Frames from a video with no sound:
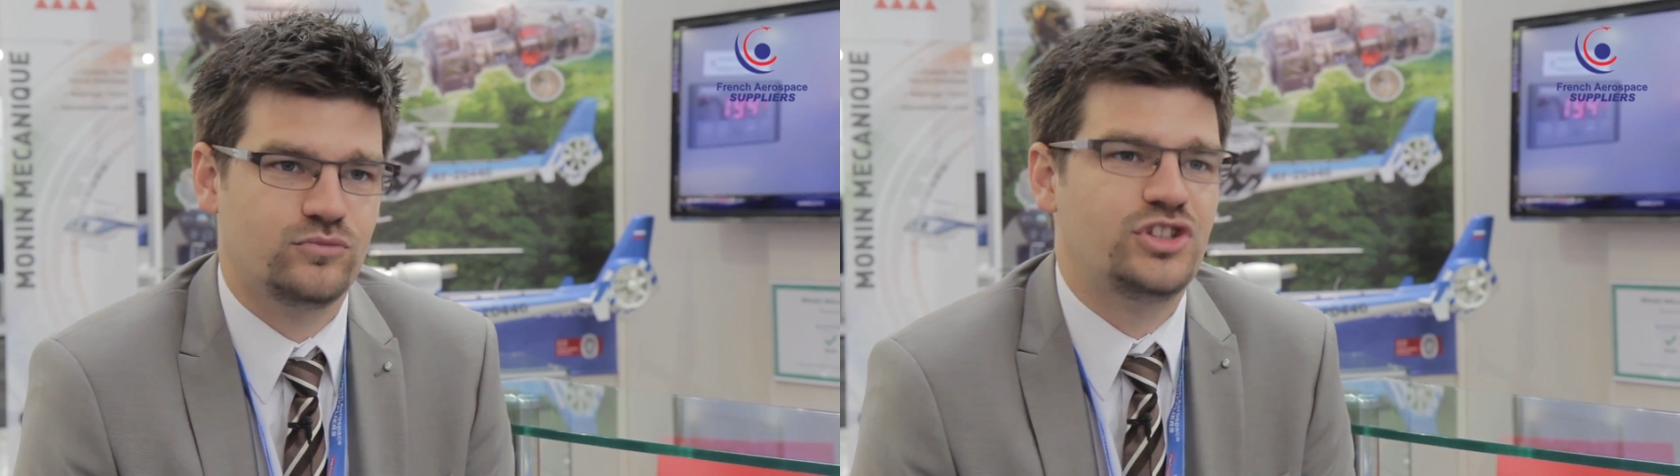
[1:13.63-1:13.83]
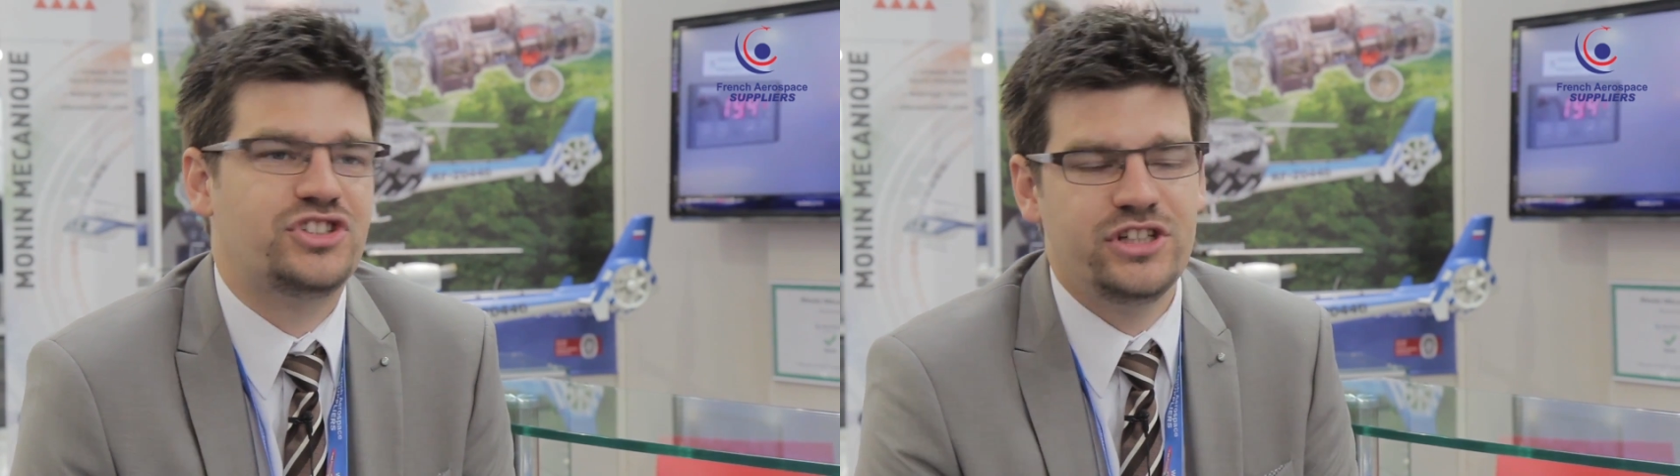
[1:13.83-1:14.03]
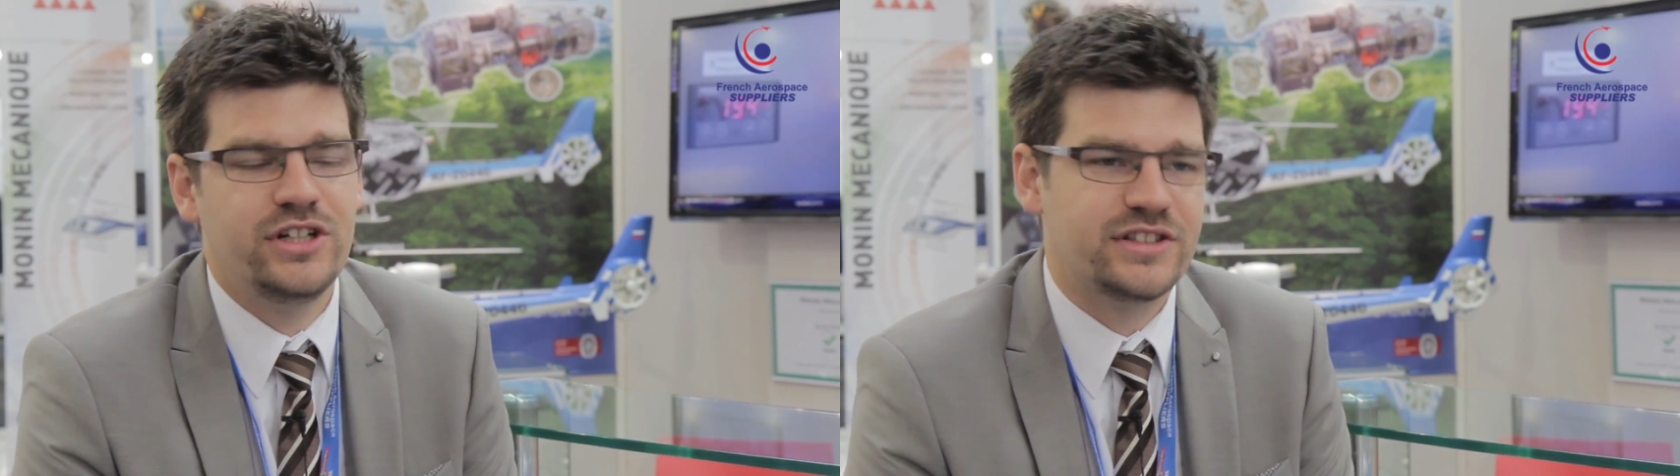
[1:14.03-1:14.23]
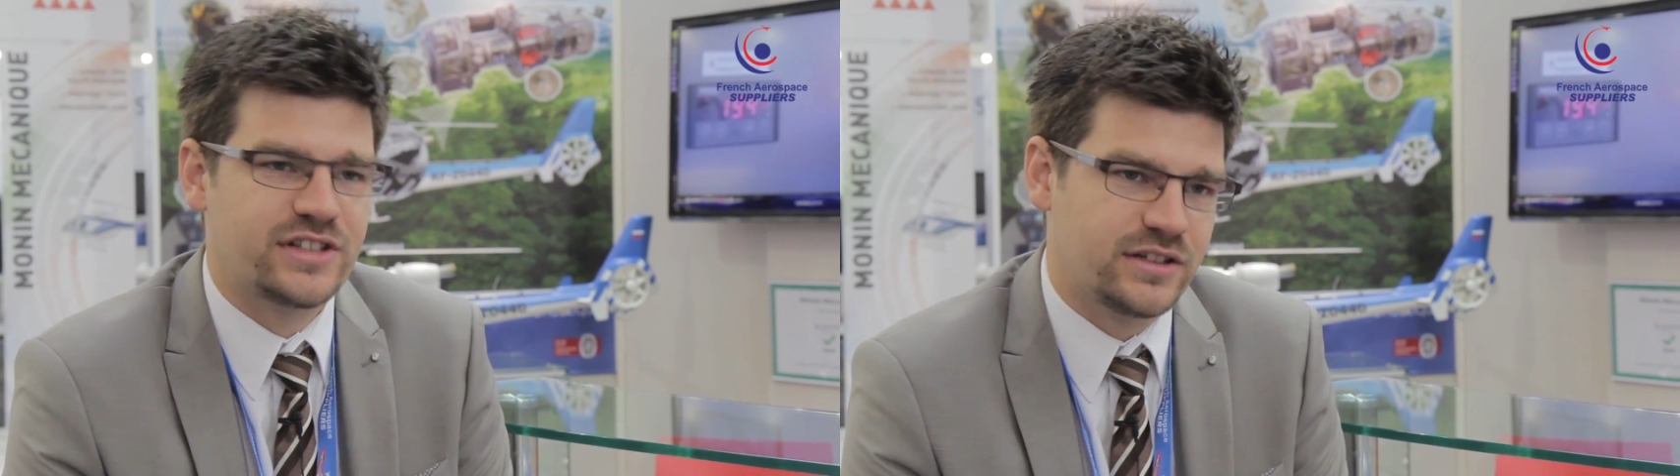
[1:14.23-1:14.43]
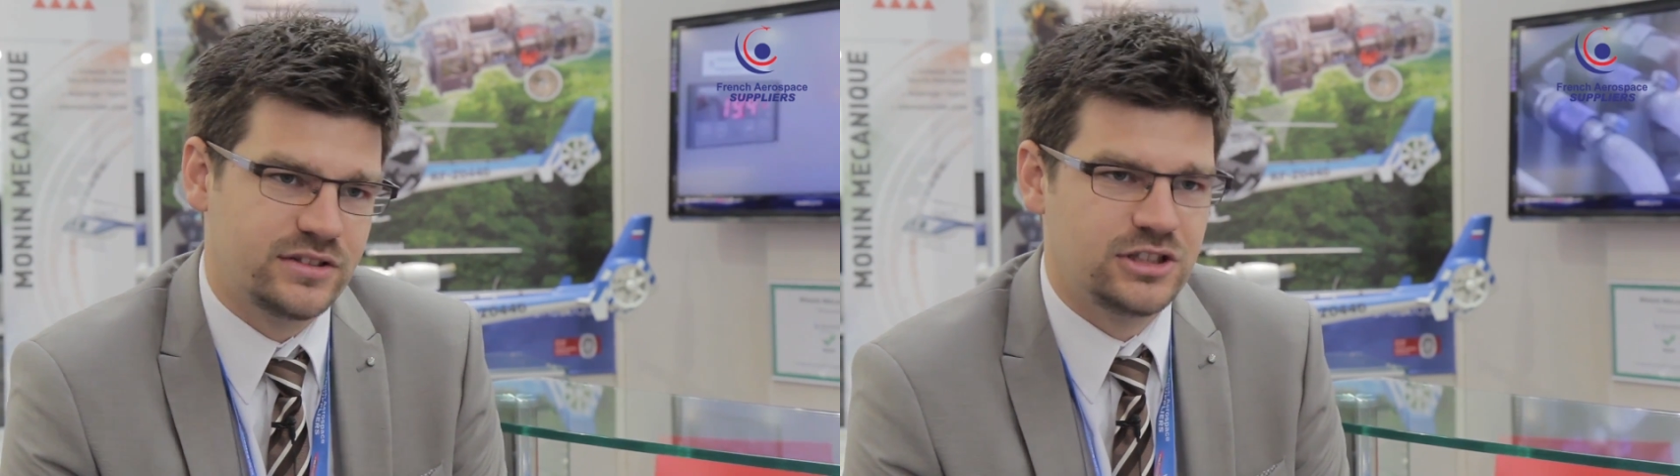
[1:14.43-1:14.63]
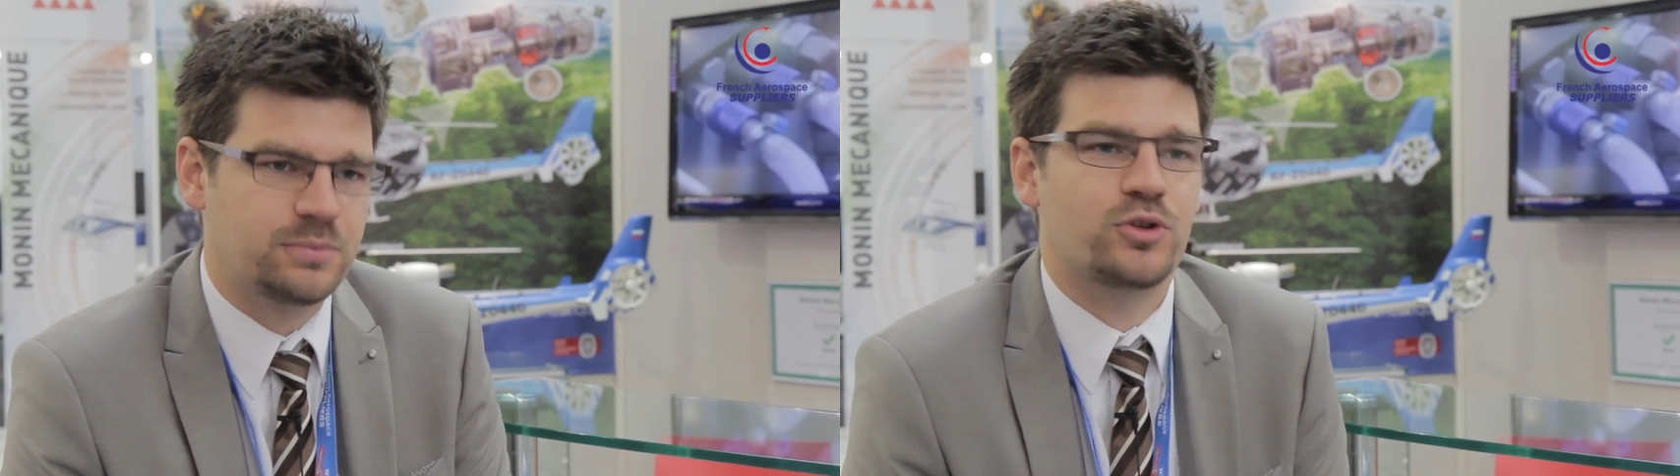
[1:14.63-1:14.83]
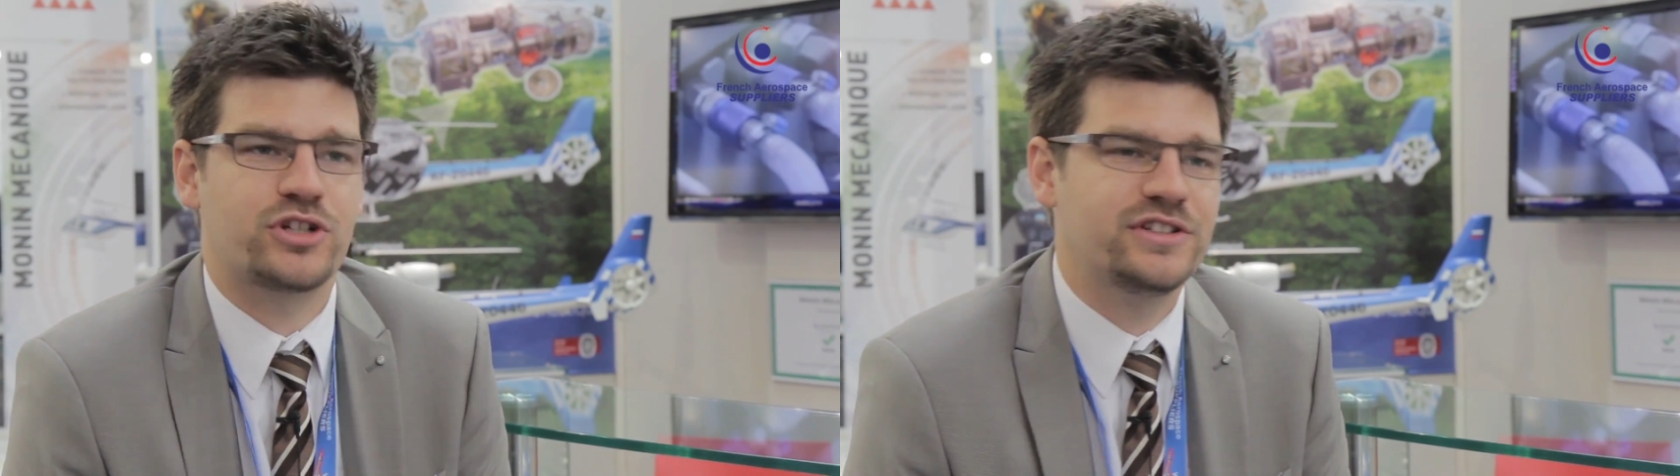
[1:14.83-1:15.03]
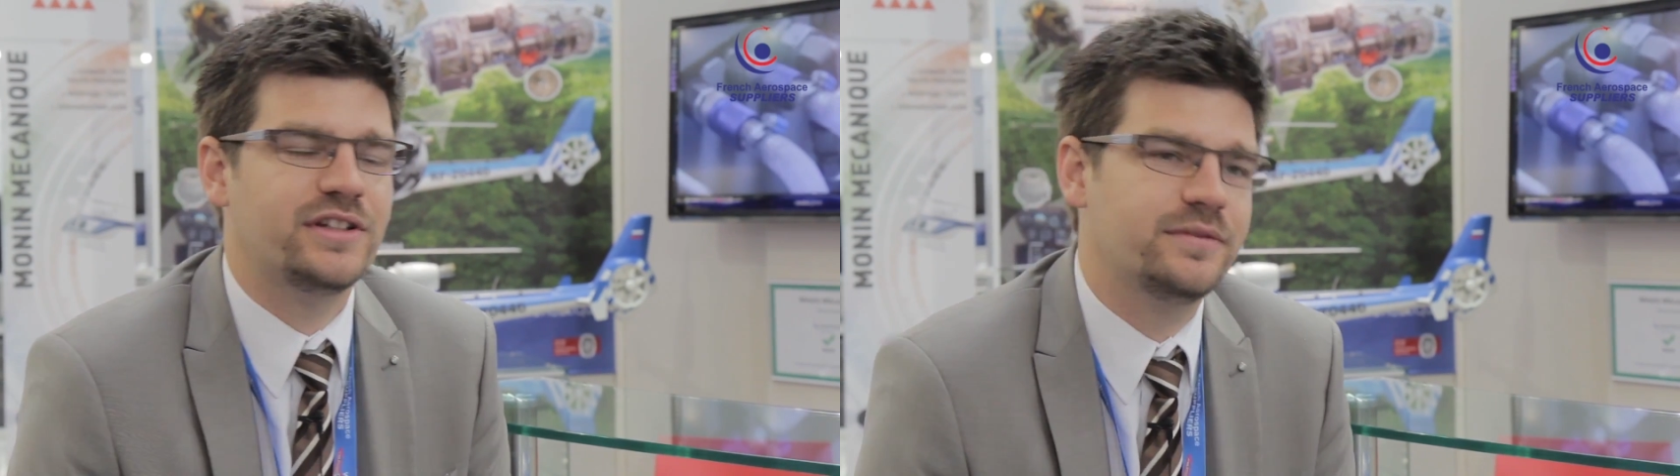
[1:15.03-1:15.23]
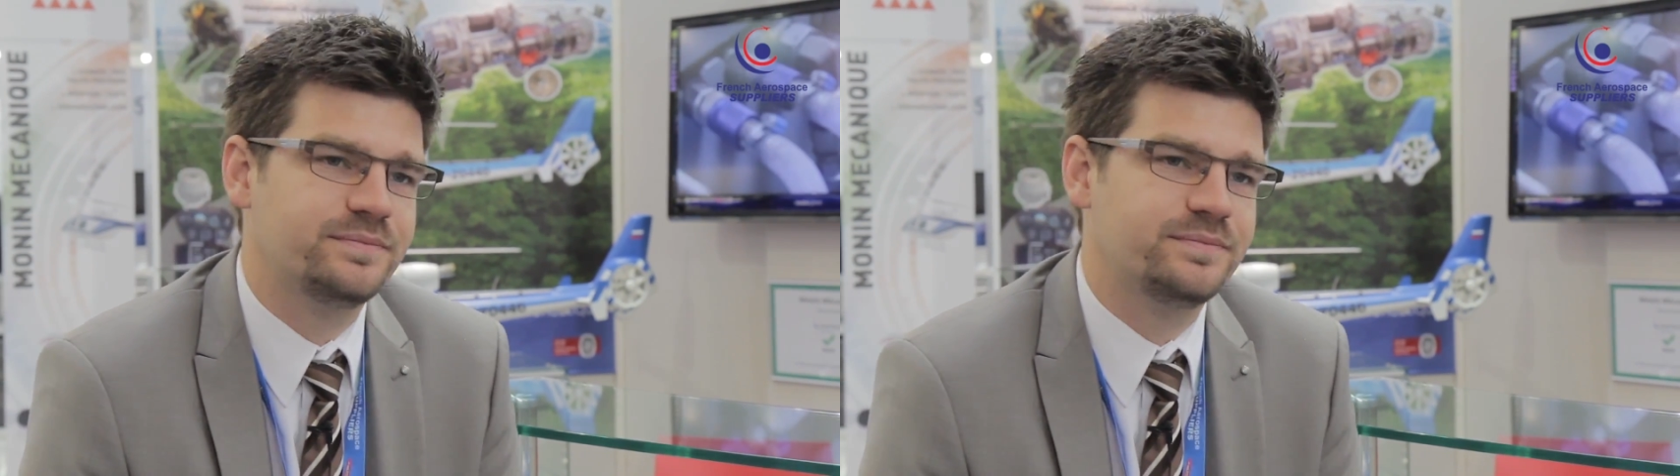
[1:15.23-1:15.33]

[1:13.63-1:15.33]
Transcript: d'ici les 5-10 prochaines années.